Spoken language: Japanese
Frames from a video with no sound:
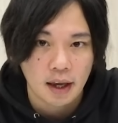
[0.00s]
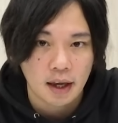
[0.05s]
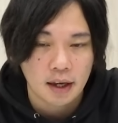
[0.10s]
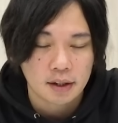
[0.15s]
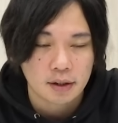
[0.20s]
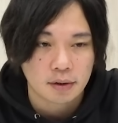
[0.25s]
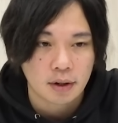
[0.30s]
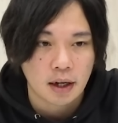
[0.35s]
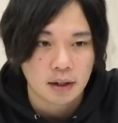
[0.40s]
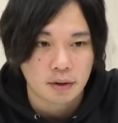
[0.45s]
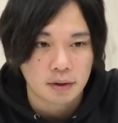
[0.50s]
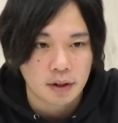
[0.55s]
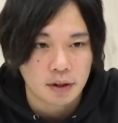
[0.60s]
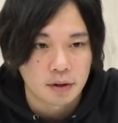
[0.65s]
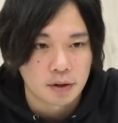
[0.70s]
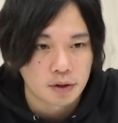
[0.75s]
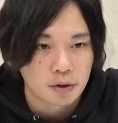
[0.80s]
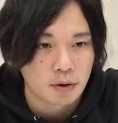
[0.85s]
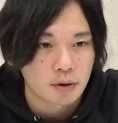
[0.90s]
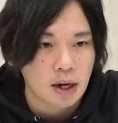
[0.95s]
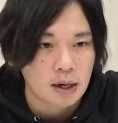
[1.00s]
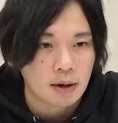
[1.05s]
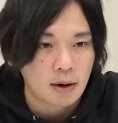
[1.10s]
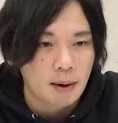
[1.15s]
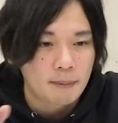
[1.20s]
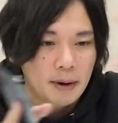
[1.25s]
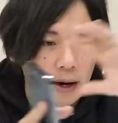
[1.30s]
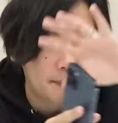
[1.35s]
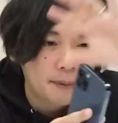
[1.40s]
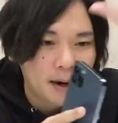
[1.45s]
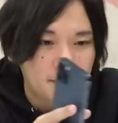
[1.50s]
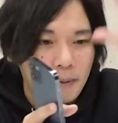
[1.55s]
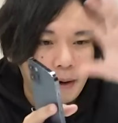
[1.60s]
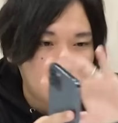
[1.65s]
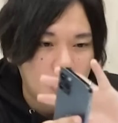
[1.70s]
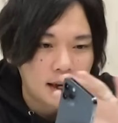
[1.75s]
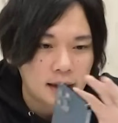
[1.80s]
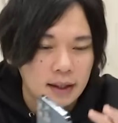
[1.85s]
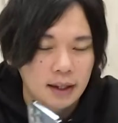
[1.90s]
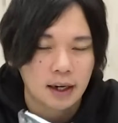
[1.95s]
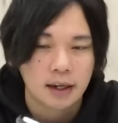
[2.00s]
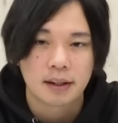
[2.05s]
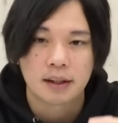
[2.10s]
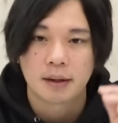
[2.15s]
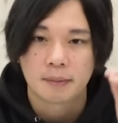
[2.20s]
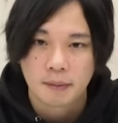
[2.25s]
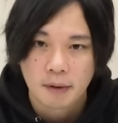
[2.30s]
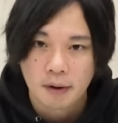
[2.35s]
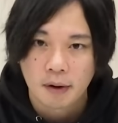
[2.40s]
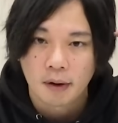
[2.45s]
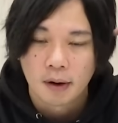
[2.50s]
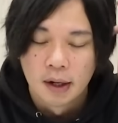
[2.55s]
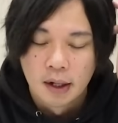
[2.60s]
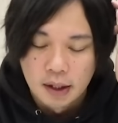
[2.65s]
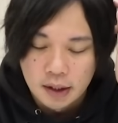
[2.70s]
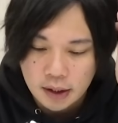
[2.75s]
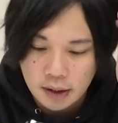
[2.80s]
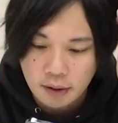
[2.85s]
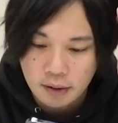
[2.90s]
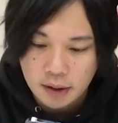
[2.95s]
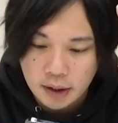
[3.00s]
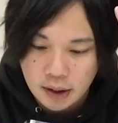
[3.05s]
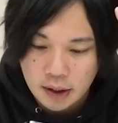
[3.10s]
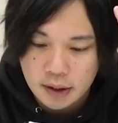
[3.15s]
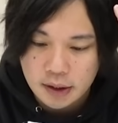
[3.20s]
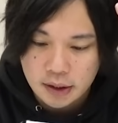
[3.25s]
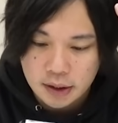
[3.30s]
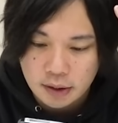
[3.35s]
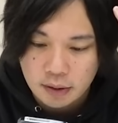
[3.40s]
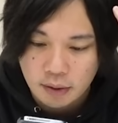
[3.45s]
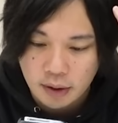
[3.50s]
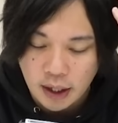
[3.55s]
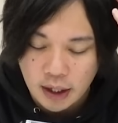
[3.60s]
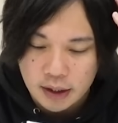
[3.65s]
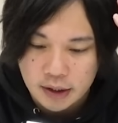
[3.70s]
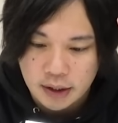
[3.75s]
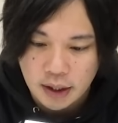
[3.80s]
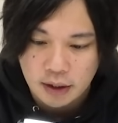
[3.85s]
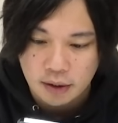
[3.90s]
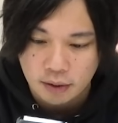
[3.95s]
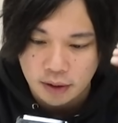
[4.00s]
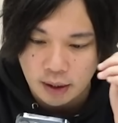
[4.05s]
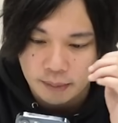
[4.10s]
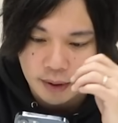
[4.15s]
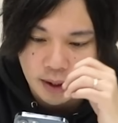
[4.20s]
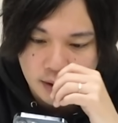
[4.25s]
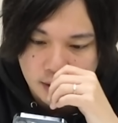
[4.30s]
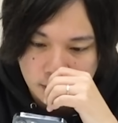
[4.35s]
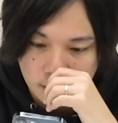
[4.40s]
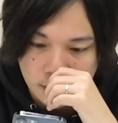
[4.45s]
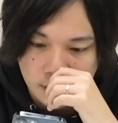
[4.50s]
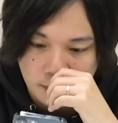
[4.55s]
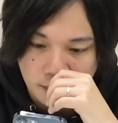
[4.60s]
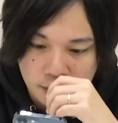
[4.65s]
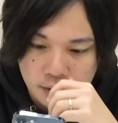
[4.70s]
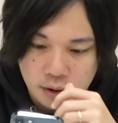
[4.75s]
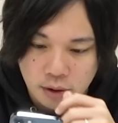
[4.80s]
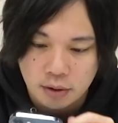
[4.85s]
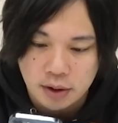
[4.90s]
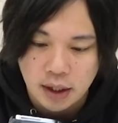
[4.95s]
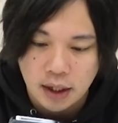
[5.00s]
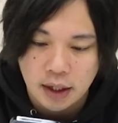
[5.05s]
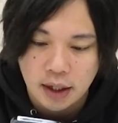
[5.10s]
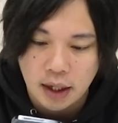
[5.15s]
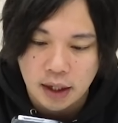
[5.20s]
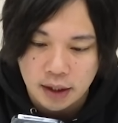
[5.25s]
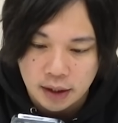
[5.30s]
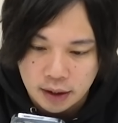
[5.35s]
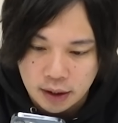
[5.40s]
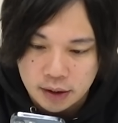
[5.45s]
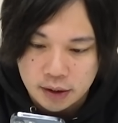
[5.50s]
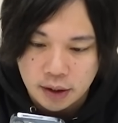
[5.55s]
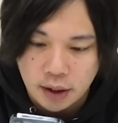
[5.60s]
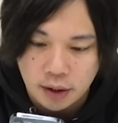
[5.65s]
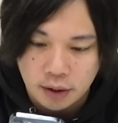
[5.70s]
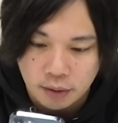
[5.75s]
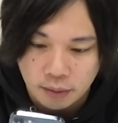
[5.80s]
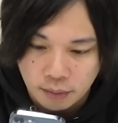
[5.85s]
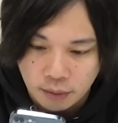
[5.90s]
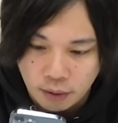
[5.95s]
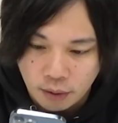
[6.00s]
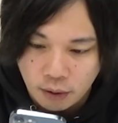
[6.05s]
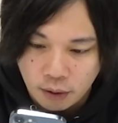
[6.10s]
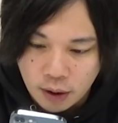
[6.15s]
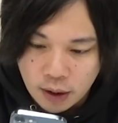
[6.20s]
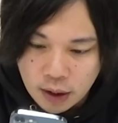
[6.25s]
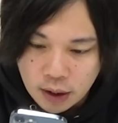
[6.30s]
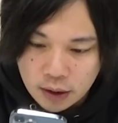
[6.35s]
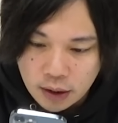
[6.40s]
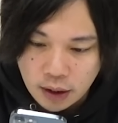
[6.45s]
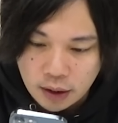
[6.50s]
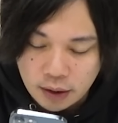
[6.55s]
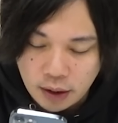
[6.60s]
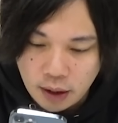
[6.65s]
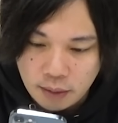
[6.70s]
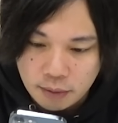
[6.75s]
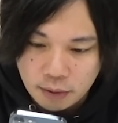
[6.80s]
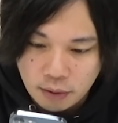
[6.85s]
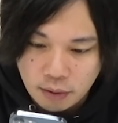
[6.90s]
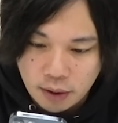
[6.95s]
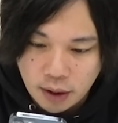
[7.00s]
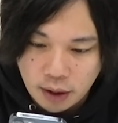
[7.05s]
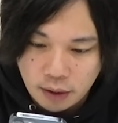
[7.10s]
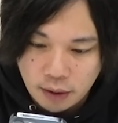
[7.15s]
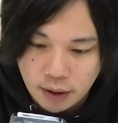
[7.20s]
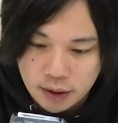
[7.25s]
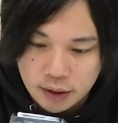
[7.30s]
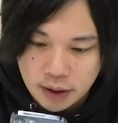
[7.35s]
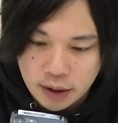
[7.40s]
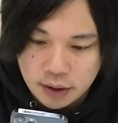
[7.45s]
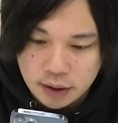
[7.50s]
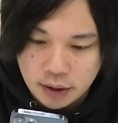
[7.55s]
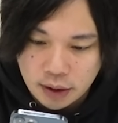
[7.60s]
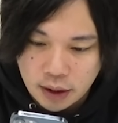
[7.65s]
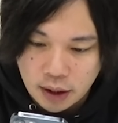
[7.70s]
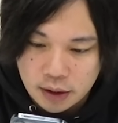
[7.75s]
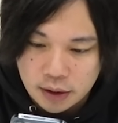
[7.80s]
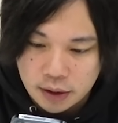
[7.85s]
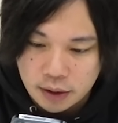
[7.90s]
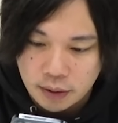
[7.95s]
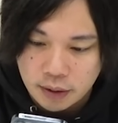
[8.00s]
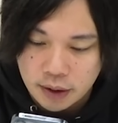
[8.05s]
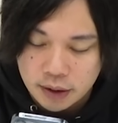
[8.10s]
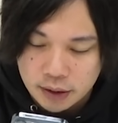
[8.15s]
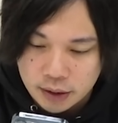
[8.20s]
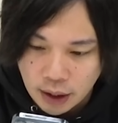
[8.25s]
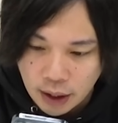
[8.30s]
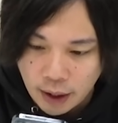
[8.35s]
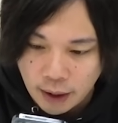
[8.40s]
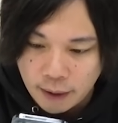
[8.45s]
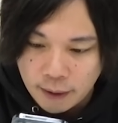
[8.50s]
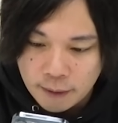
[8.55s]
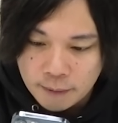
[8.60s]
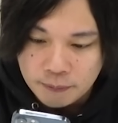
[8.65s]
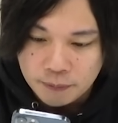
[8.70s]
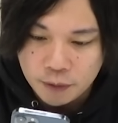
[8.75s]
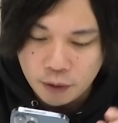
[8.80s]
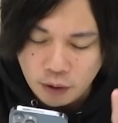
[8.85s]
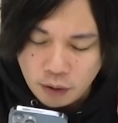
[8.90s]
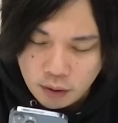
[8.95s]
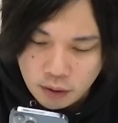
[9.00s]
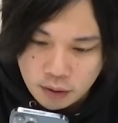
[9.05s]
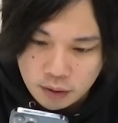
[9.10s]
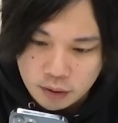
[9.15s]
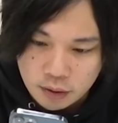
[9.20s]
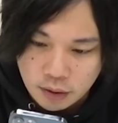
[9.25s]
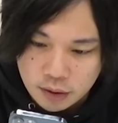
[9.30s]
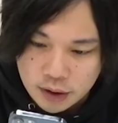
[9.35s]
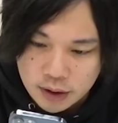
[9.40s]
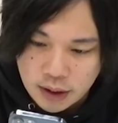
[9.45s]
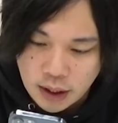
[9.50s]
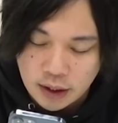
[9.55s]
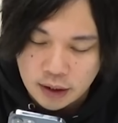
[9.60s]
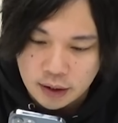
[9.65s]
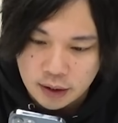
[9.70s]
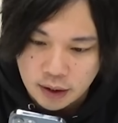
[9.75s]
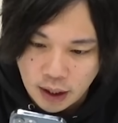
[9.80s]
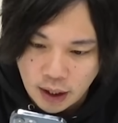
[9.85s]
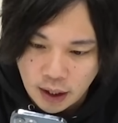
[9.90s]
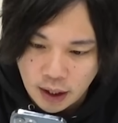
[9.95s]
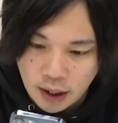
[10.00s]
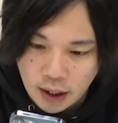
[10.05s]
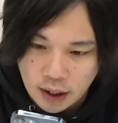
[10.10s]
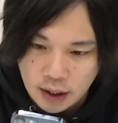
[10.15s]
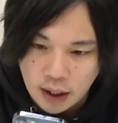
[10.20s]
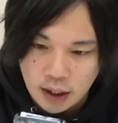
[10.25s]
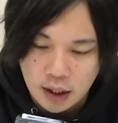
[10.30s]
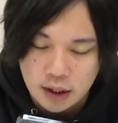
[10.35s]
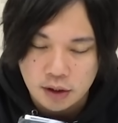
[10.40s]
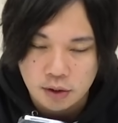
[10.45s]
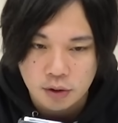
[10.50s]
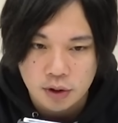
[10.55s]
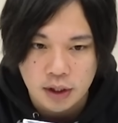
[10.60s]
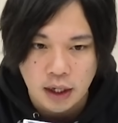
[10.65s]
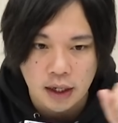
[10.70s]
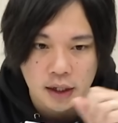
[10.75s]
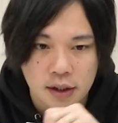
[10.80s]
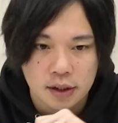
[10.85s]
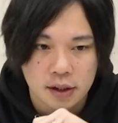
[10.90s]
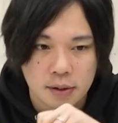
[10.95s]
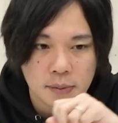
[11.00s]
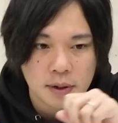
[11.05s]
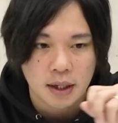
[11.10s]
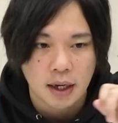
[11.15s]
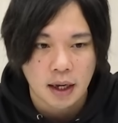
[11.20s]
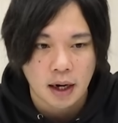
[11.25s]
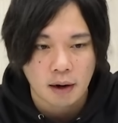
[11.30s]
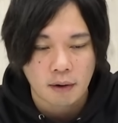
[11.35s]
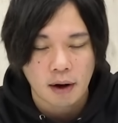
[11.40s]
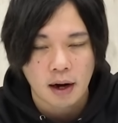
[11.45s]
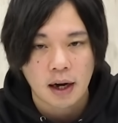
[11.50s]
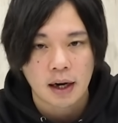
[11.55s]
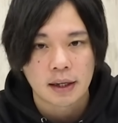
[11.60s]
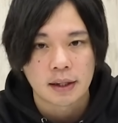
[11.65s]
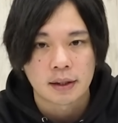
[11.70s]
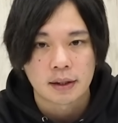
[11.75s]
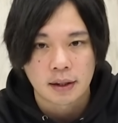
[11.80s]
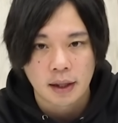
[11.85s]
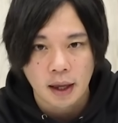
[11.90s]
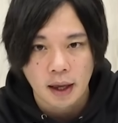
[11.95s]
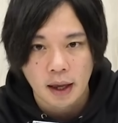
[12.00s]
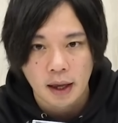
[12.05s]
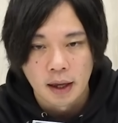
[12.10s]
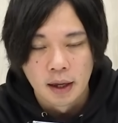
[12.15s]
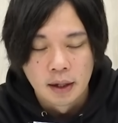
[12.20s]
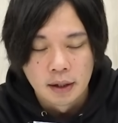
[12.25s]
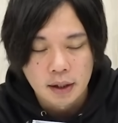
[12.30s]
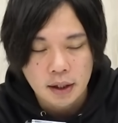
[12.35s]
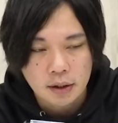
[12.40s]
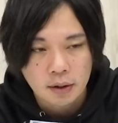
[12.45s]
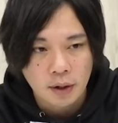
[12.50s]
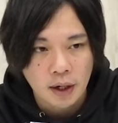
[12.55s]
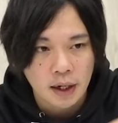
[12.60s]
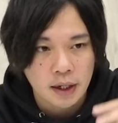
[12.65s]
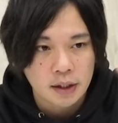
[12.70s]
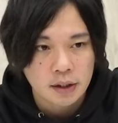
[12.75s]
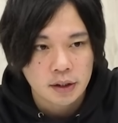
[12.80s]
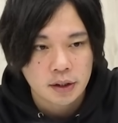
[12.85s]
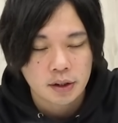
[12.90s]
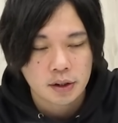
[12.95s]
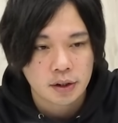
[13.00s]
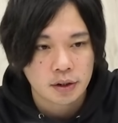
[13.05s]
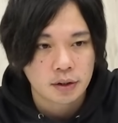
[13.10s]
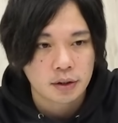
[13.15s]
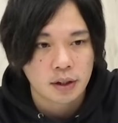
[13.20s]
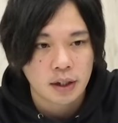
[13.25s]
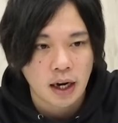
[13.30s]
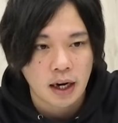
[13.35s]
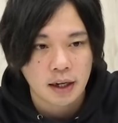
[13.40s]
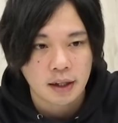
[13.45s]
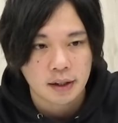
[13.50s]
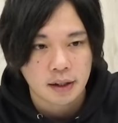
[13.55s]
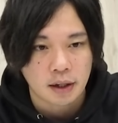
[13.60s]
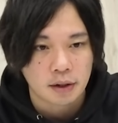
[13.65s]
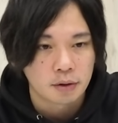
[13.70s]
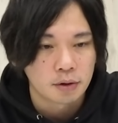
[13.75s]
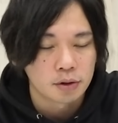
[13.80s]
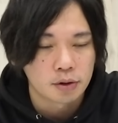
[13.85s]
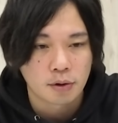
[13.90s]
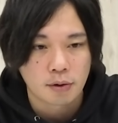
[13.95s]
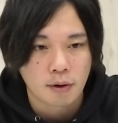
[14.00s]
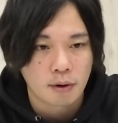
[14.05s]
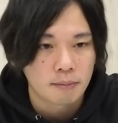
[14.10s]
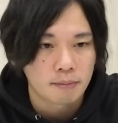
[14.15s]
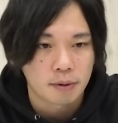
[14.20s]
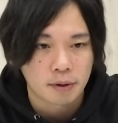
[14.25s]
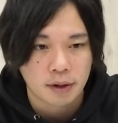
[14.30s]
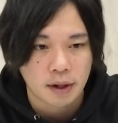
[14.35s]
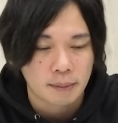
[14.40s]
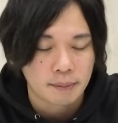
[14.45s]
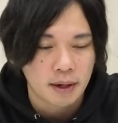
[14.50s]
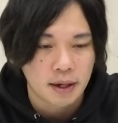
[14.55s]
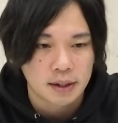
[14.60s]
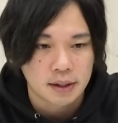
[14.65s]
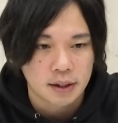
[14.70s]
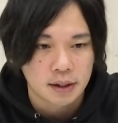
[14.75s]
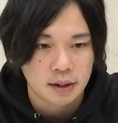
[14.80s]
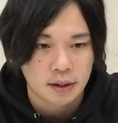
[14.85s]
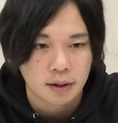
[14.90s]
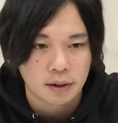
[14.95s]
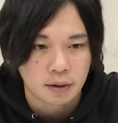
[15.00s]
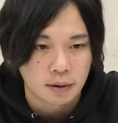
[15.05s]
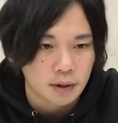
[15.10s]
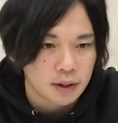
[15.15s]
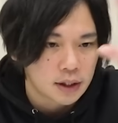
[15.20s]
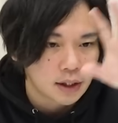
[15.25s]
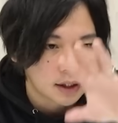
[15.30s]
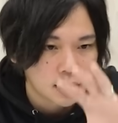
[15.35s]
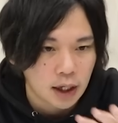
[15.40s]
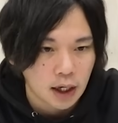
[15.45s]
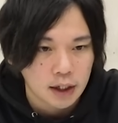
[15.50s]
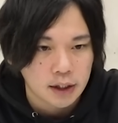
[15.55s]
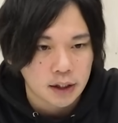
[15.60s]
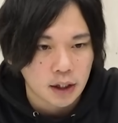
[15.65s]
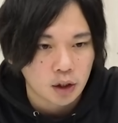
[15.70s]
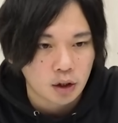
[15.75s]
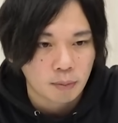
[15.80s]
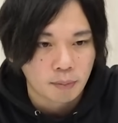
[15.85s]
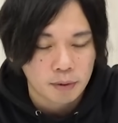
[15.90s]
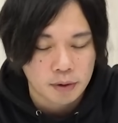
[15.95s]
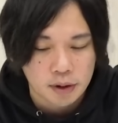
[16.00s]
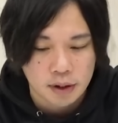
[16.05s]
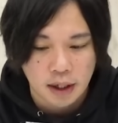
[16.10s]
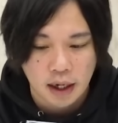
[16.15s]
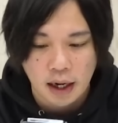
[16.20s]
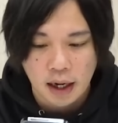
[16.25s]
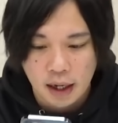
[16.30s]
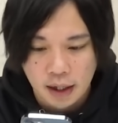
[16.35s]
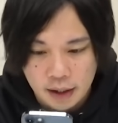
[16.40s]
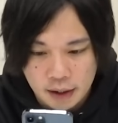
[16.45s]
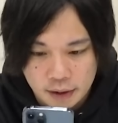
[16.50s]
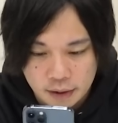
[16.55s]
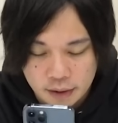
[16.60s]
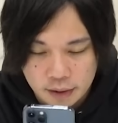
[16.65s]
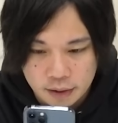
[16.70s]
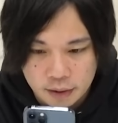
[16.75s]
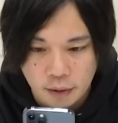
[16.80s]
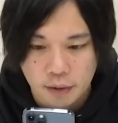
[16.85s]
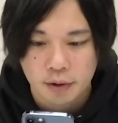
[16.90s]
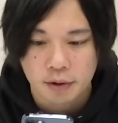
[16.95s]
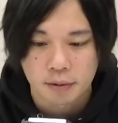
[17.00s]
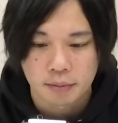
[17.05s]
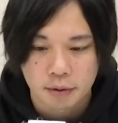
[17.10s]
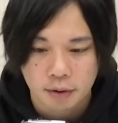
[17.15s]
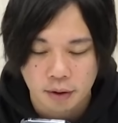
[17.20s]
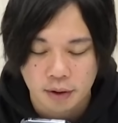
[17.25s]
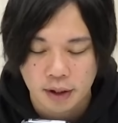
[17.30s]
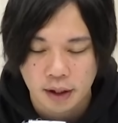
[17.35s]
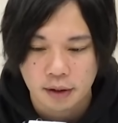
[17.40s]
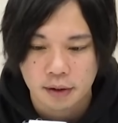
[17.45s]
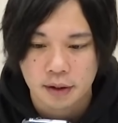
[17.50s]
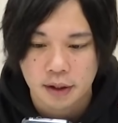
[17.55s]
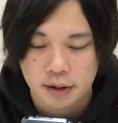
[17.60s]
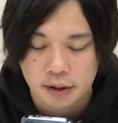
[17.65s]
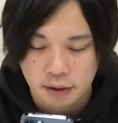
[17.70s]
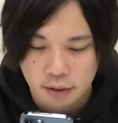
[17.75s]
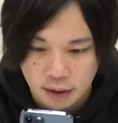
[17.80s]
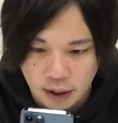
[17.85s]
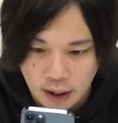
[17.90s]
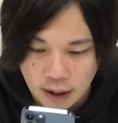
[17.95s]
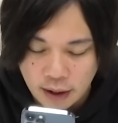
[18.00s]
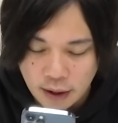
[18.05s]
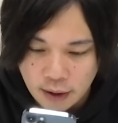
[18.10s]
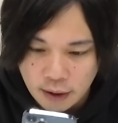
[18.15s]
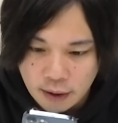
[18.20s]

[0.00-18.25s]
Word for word: えー、その後に友情感がパラパラパラって入っても基本的に次のゲージへのダメージとして持ち越されないんですけれども撤退無効系の SS に関してはですねドーンの時点で、えー、なんか少し演出みたいなのが入ってでその演出中に入った友情コンボのダメージっていうのはしっかりちゃんとボスに入るというものになるんですよね、